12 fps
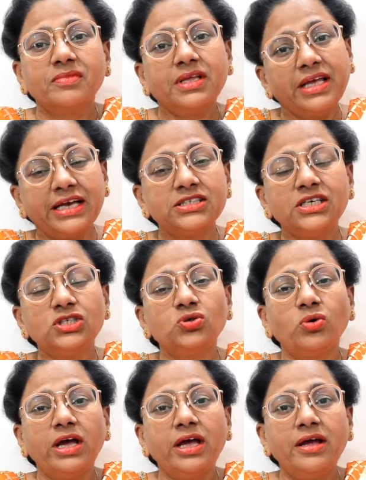कैसे जो
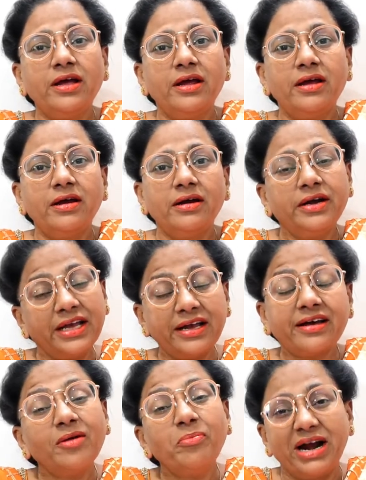है
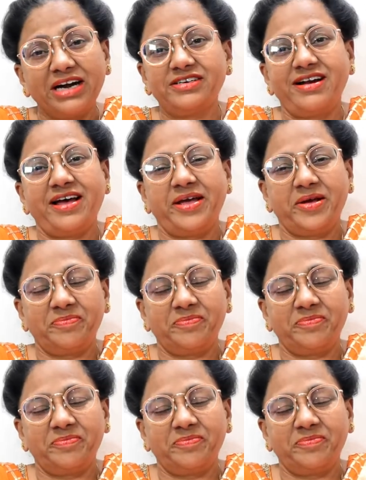टिककर बैठना है